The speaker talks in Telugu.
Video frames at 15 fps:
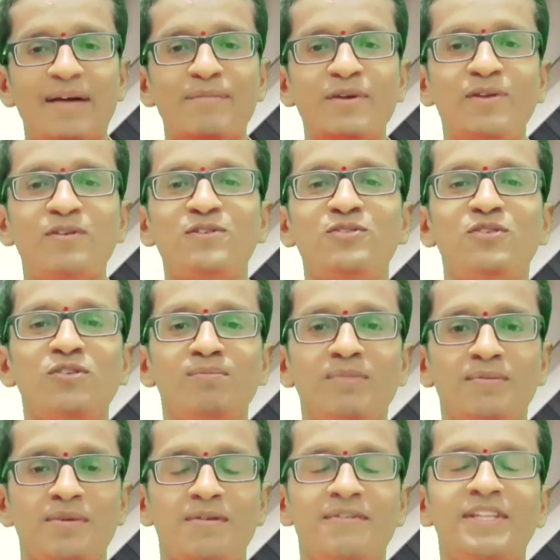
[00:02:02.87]
రాబోయే రోజుల్లో
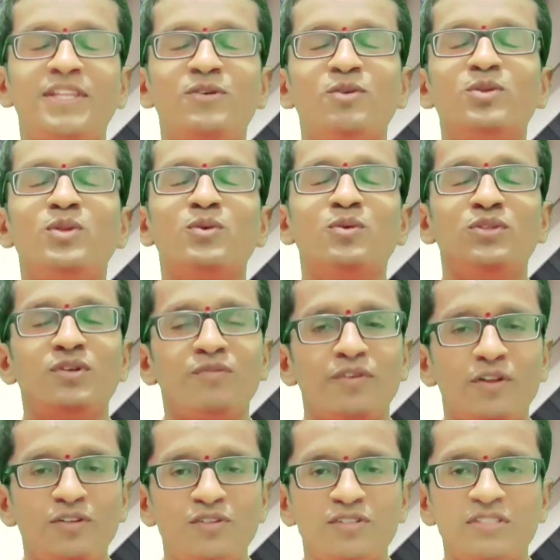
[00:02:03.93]
మేము ఏవైతే కొత్త కొత్త
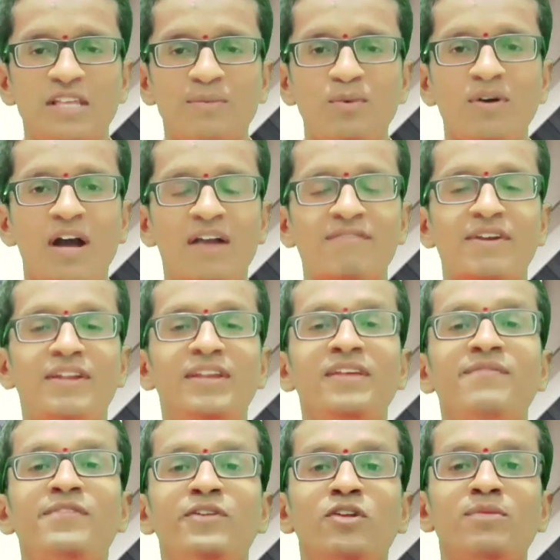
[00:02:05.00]
వీడియోలు చూస్తామో
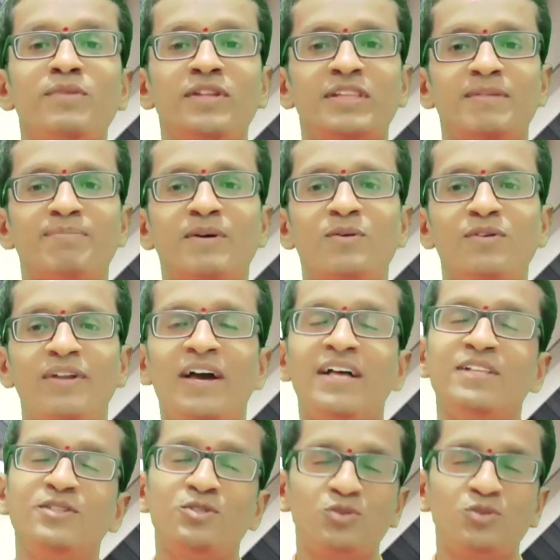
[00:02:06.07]
అవన్నీ వీడియోలు మీరు తప్పకుండా